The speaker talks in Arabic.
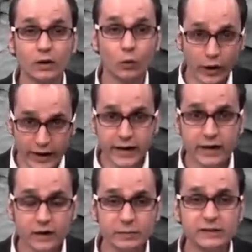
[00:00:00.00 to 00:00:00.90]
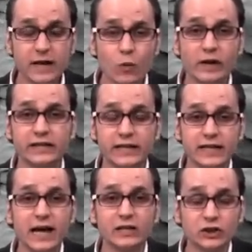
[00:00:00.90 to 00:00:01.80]
وهيك بيتكون
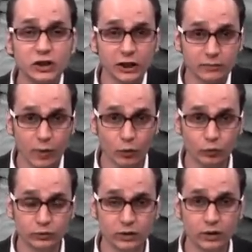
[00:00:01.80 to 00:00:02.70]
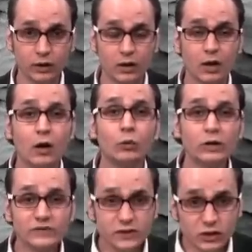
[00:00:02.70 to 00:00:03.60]
الهلال الشيعي الموعود
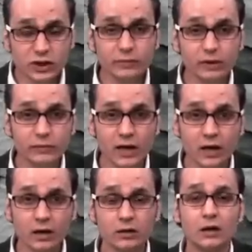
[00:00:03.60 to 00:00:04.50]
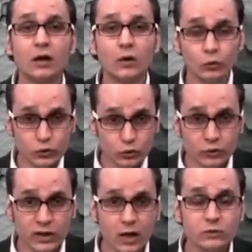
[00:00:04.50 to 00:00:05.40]
ونفس الشيء بلبنان
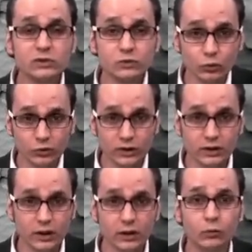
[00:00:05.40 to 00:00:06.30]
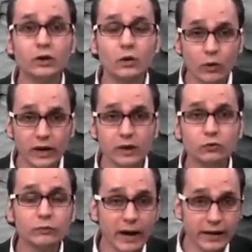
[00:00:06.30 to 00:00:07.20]
وسوريا والسعودية والكويت
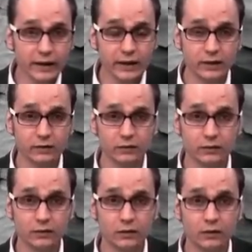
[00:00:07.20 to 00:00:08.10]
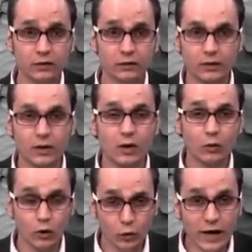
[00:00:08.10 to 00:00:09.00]
والبحرين
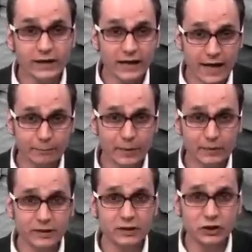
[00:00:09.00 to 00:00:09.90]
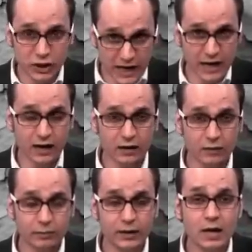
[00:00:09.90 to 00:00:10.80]
وإخواننا الحبابين الشيعة
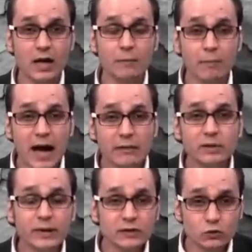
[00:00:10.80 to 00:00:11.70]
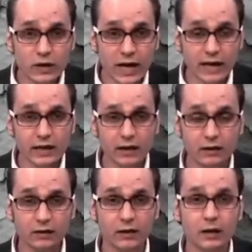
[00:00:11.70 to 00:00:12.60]
العرب ما عم يميزوا لهلا
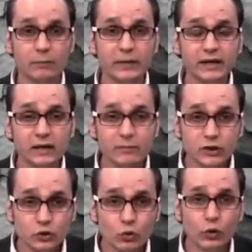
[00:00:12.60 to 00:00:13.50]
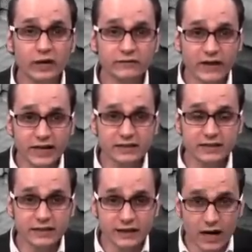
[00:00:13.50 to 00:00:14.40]
بين المشروع الفارسي
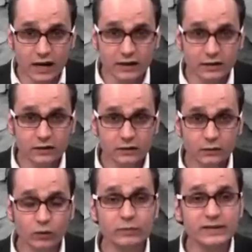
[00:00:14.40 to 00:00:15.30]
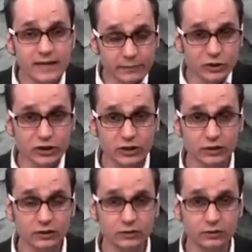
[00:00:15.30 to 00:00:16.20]
الإيراني والمذهب
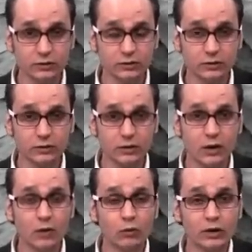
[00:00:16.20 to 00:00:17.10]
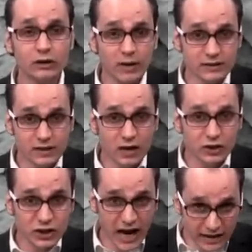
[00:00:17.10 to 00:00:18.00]
الشيعي وكل ما صار
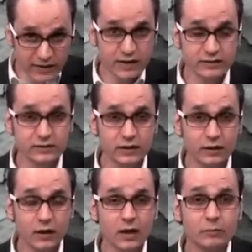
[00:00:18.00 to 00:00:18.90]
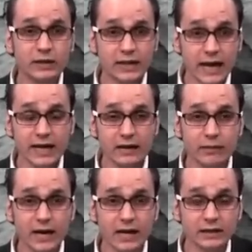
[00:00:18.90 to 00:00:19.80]
شي حدث بتلاقي
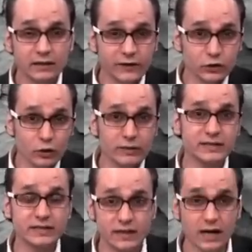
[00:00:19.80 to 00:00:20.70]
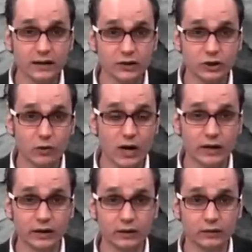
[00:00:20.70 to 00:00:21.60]
هالملالي دفشوا هالمسيرات على
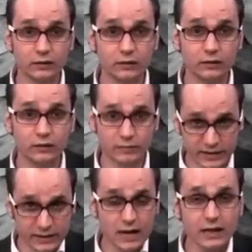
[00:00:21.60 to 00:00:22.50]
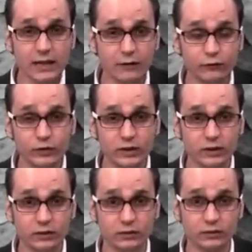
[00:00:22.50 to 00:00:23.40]
الشوارع المسيرات العفوية